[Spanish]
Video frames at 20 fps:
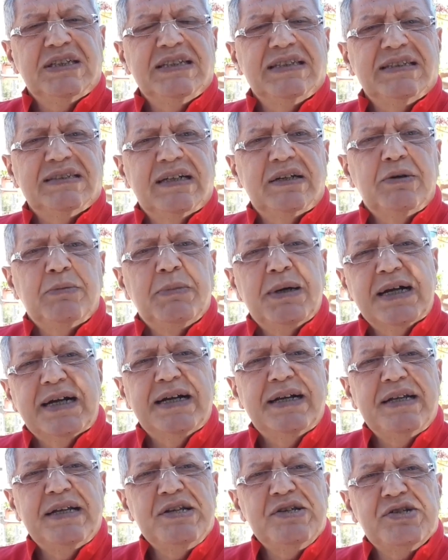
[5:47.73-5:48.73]
Si es necesario,
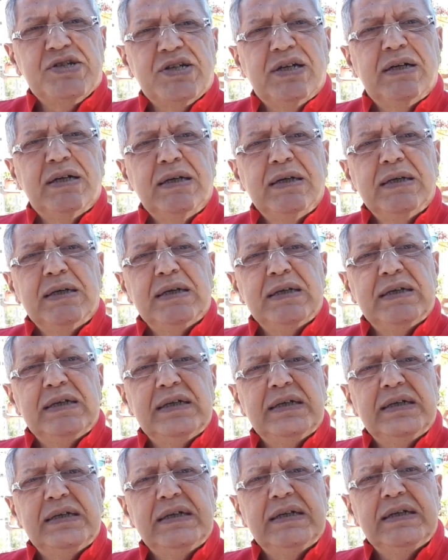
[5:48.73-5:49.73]
mascarilla
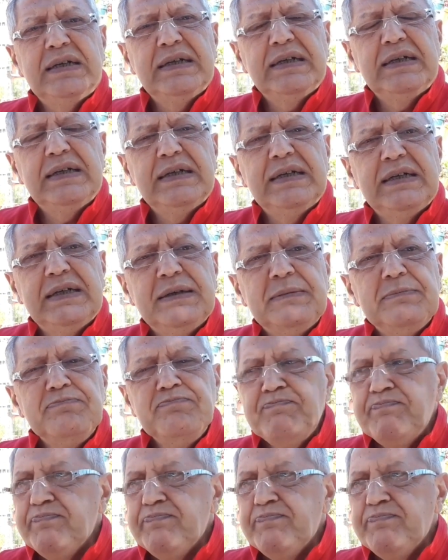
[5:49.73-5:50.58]
eh,